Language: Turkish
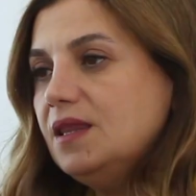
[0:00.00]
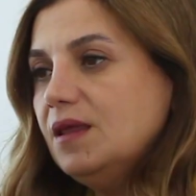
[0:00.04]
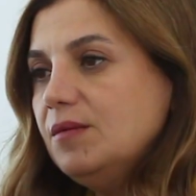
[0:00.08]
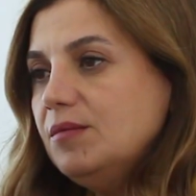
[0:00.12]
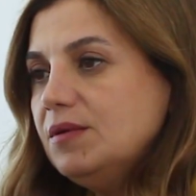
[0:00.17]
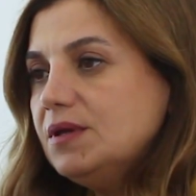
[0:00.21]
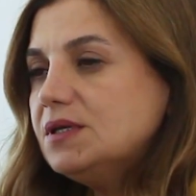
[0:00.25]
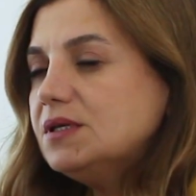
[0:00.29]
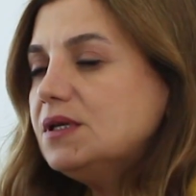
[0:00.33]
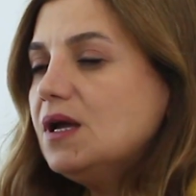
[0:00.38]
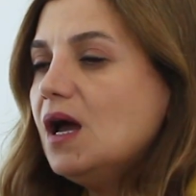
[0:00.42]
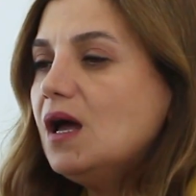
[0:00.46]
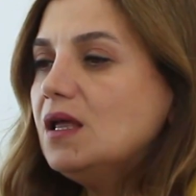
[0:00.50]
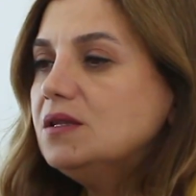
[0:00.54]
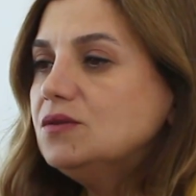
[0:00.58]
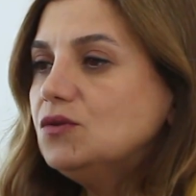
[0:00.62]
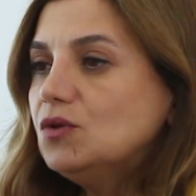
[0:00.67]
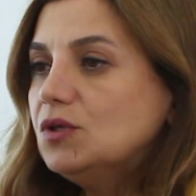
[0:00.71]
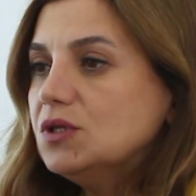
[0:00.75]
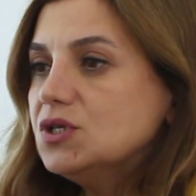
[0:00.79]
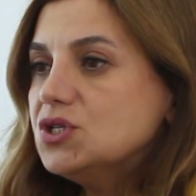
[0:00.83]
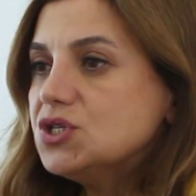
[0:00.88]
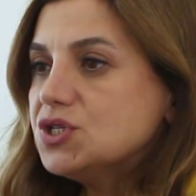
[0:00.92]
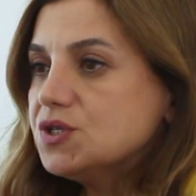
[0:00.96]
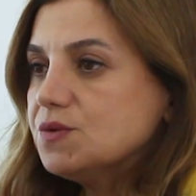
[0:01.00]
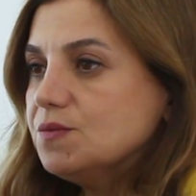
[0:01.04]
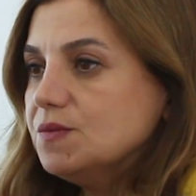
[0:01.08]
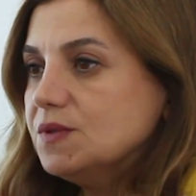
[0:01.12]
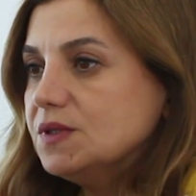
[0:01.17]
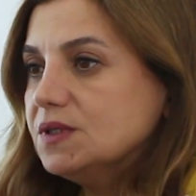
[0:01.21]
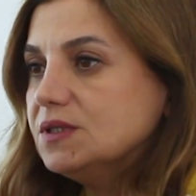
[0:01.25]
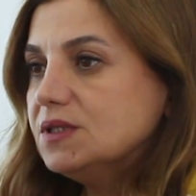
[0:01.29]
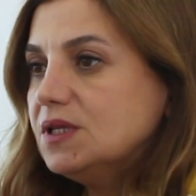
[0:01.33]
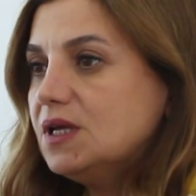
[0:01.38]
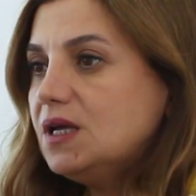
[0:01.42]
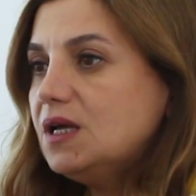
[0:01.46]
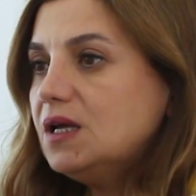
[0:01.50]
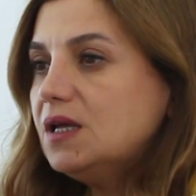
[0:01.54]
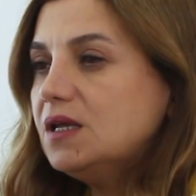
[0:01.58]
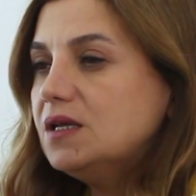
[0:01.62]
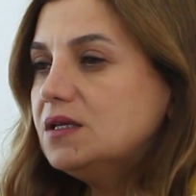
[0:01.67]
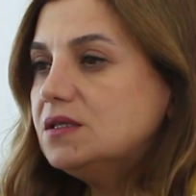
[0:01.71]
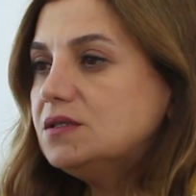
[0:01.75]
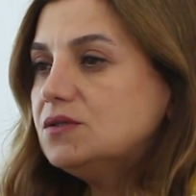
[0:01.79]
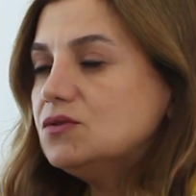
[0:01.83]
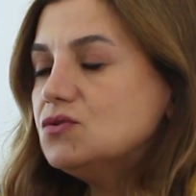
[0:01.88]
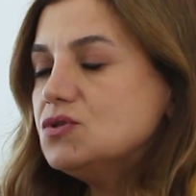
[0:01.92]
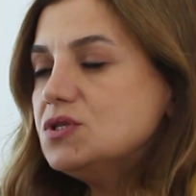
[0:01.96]
Demir kan dolaşımında
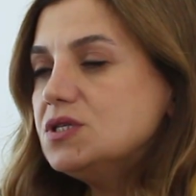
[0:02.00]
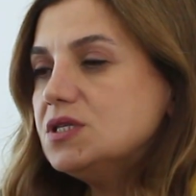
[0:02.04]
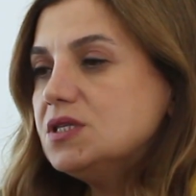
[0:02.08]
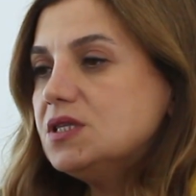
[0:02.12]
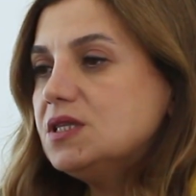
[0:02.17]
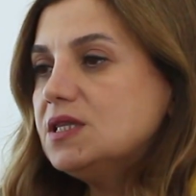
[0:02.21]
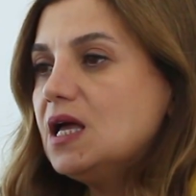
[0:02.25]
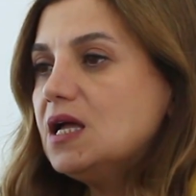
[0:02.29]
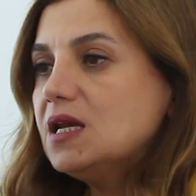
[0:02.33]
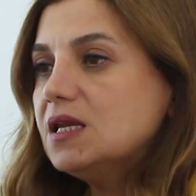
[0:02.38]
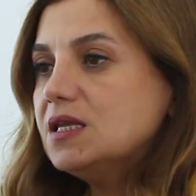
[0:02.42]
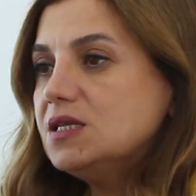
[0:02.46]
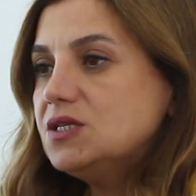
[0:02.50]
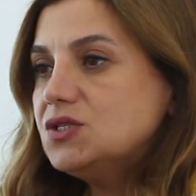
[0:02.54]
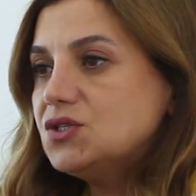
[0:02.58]
eritrositler